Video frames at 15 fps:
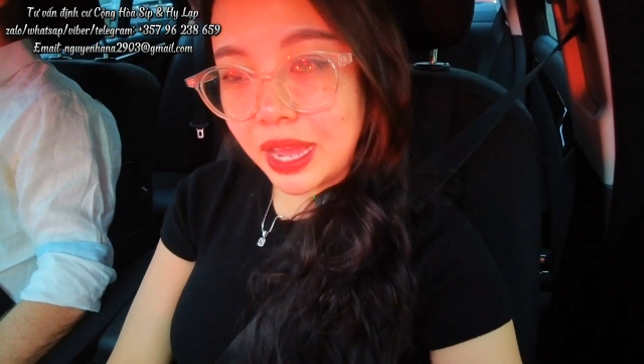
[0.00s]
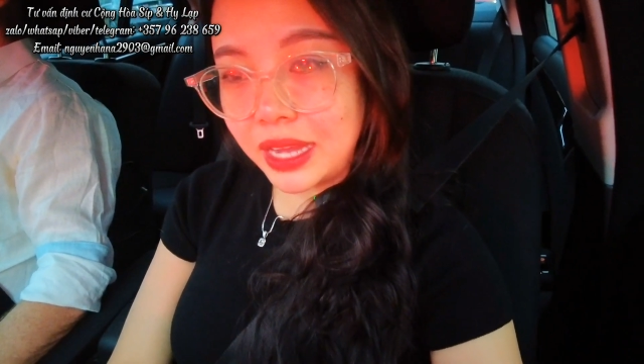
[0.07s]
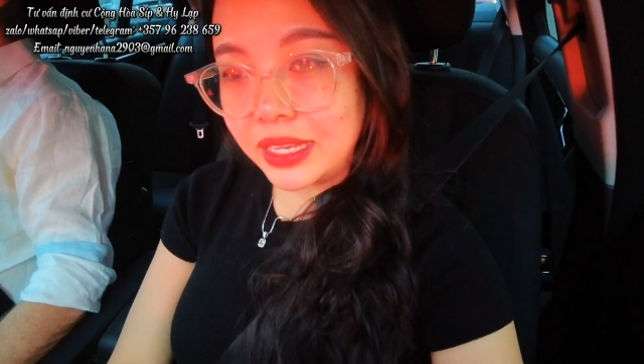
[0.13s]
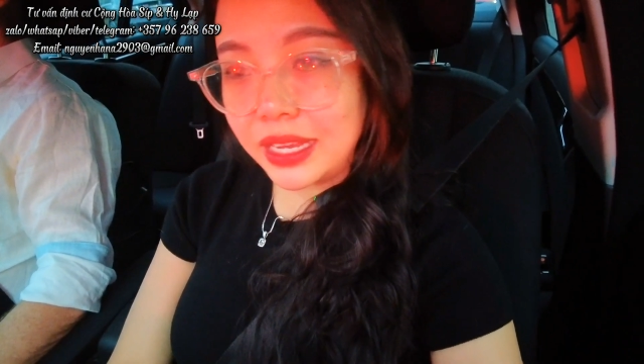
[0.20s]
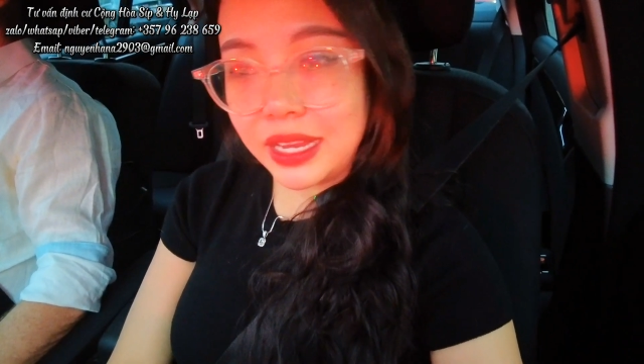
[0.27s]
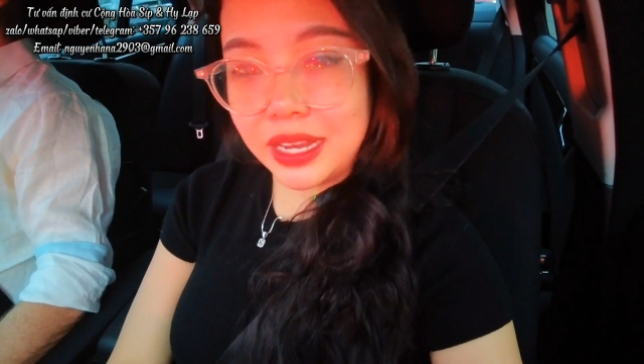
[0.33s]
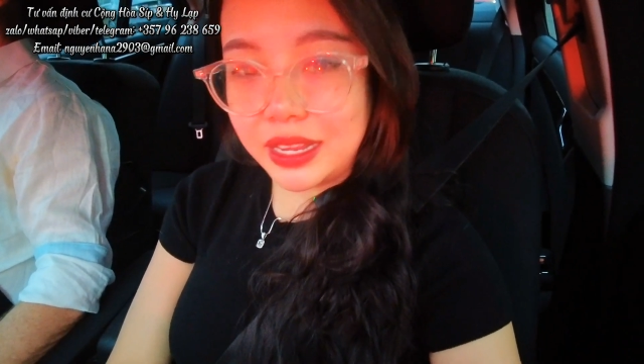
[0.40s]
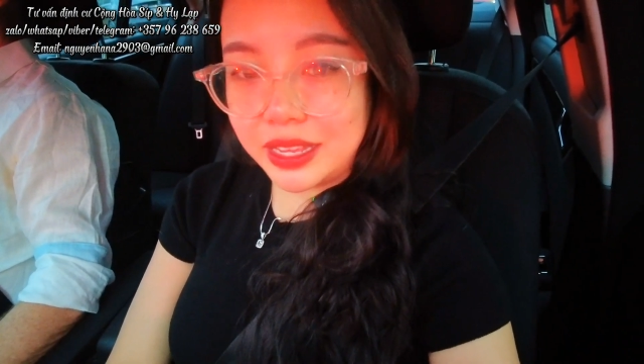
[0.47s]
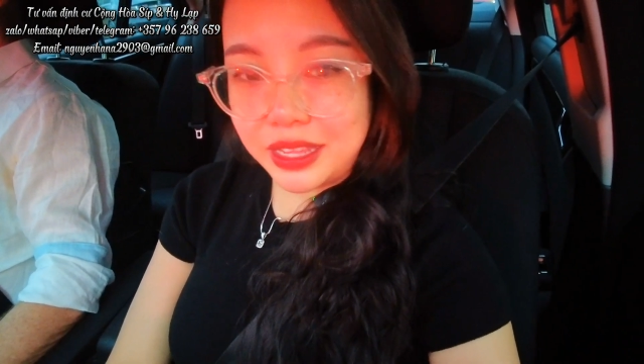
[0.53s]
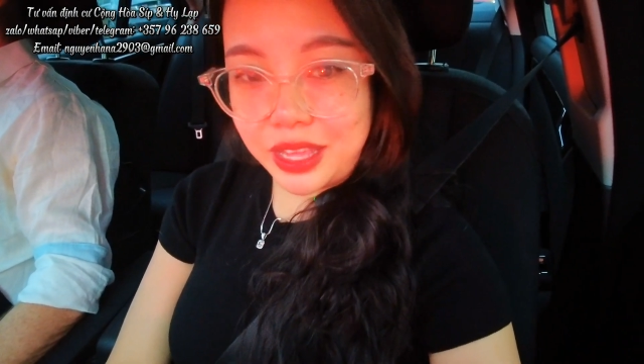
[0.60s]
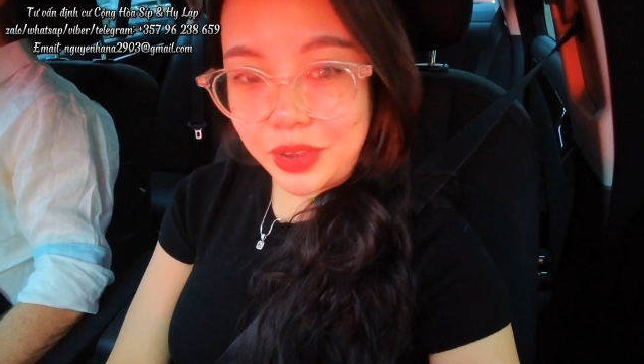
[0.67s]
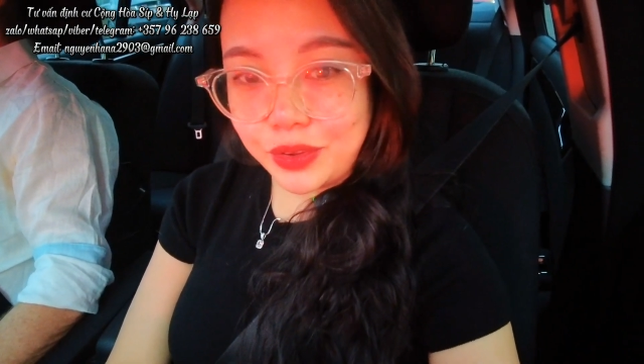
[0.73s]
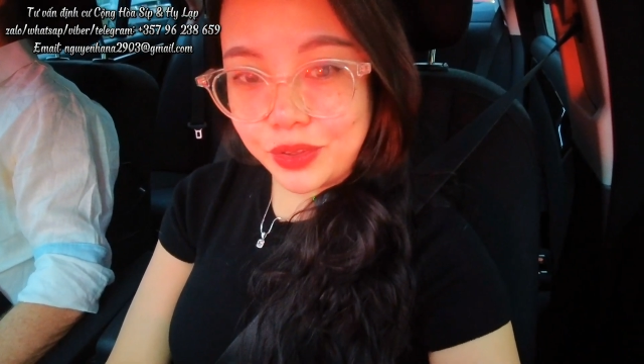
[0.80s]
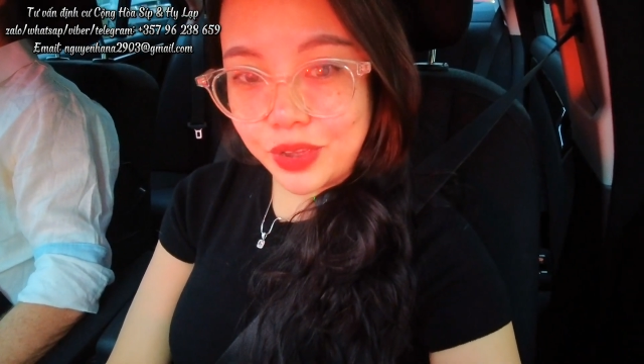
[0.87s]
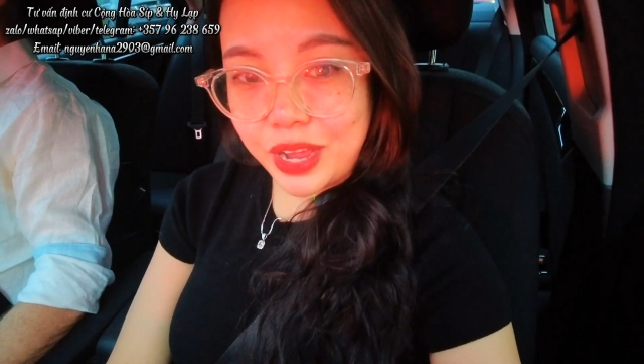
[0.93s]
anh chị lại giới
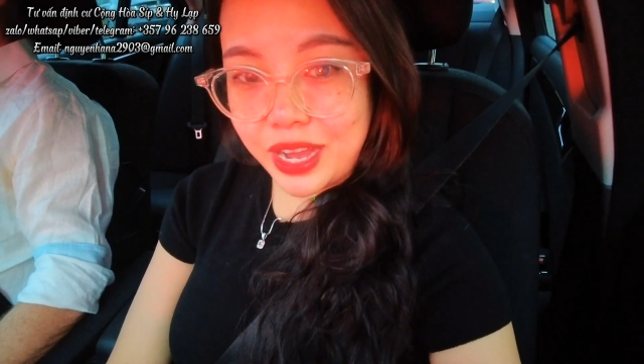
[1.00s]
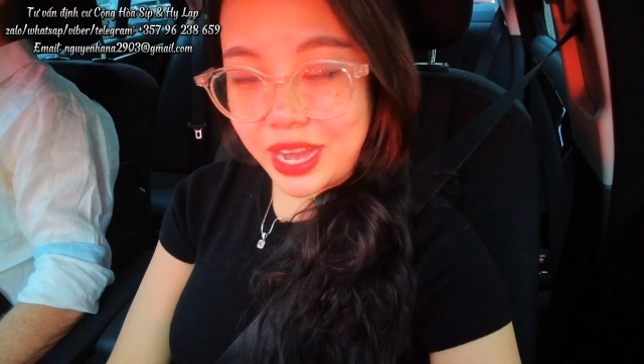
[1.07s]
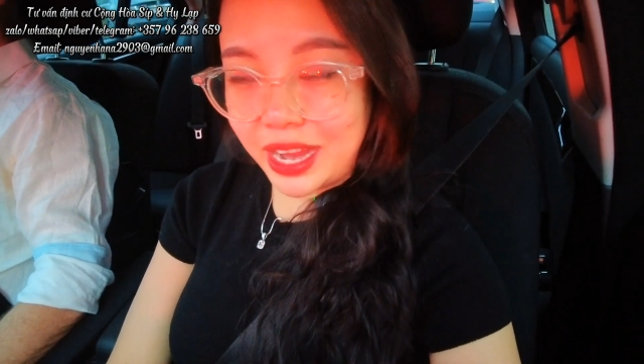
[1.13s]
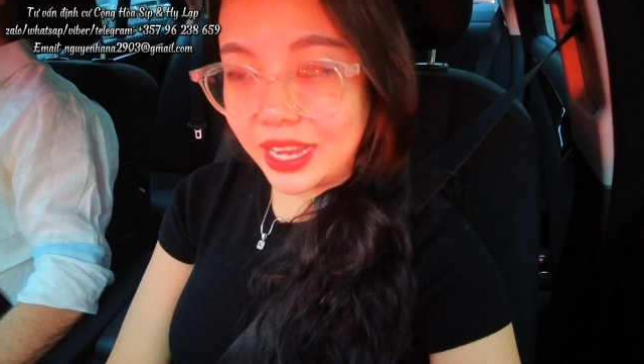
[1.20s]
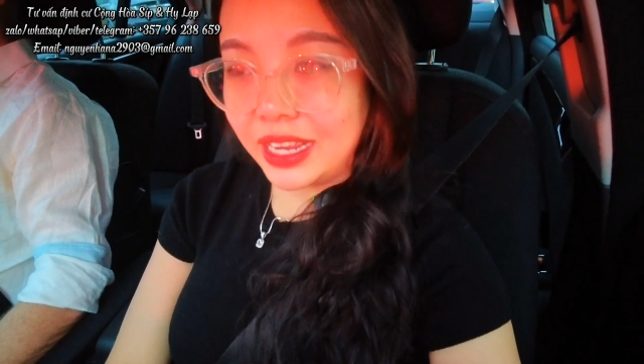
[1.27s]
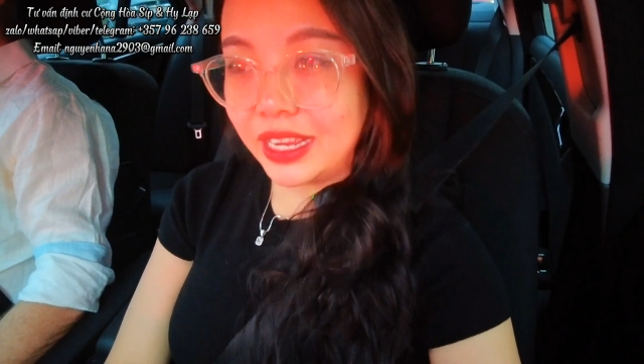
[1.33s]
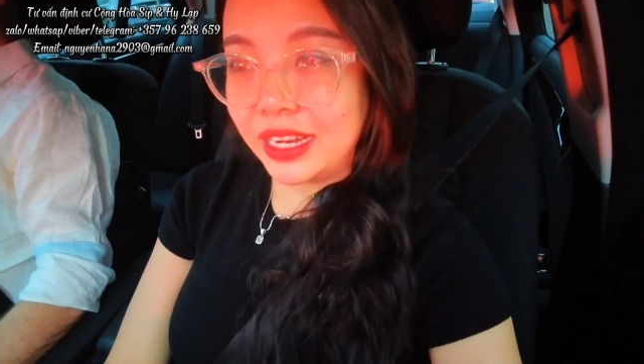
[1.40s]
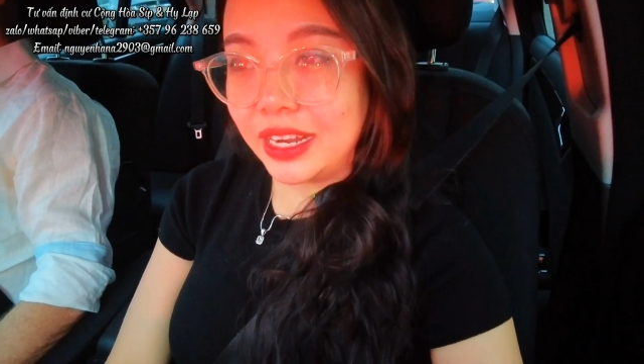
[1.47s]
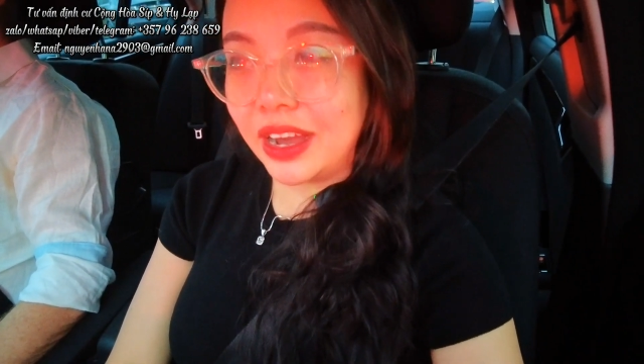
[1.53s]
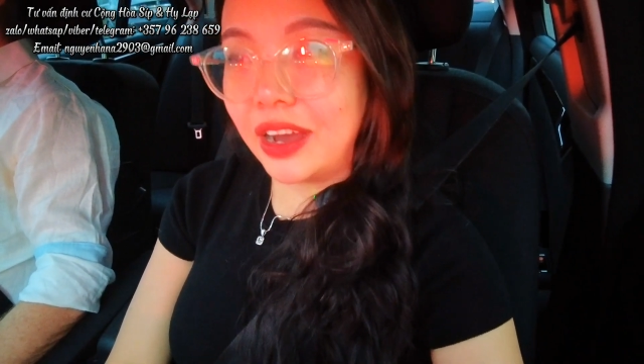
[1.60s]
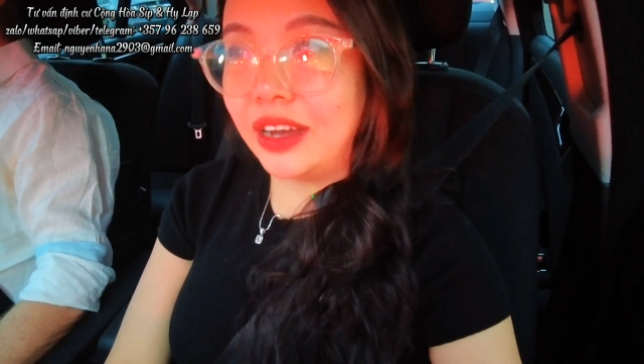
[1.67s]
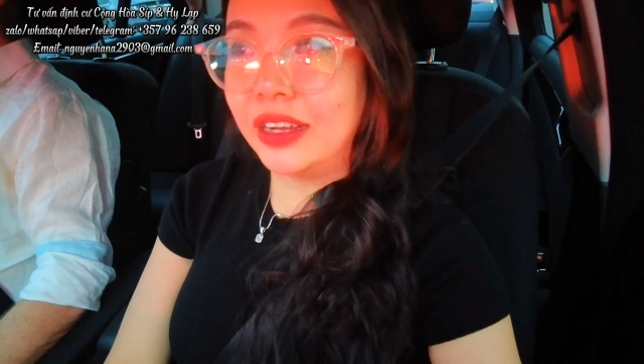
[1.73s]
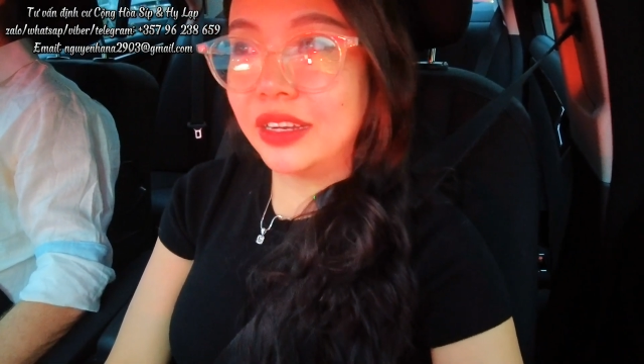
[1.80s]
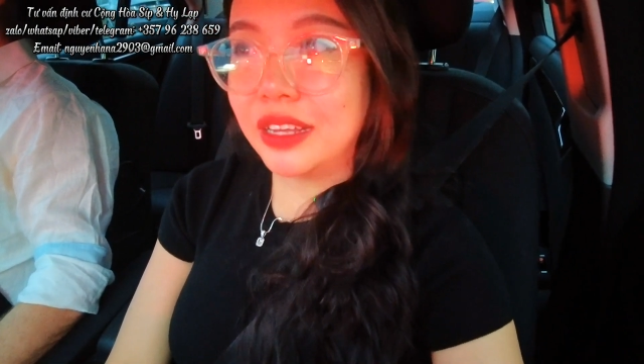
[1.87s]
thiệu cho Hana đó.